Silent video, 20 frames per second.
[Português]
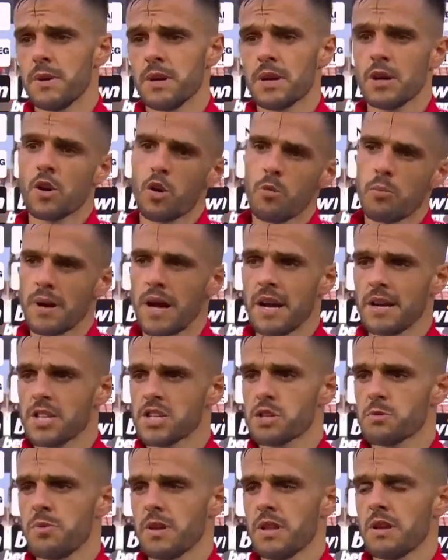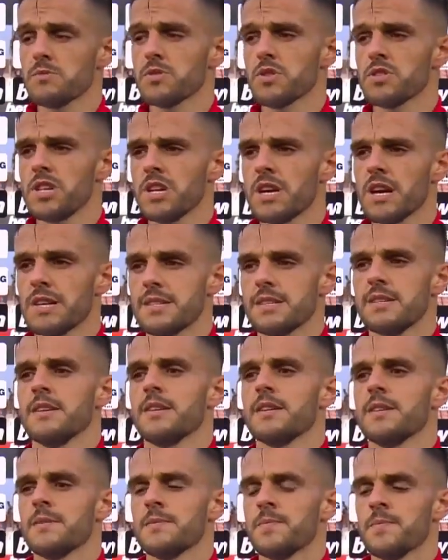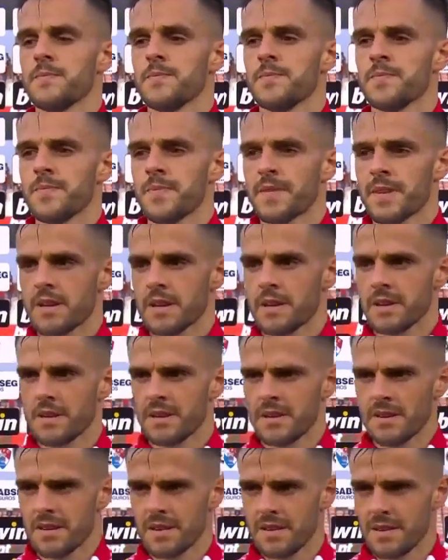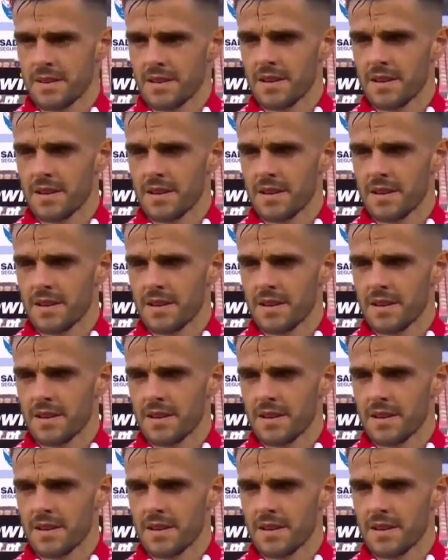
para recuperar estes que perdemos hoje em casa. Aquela, aquele início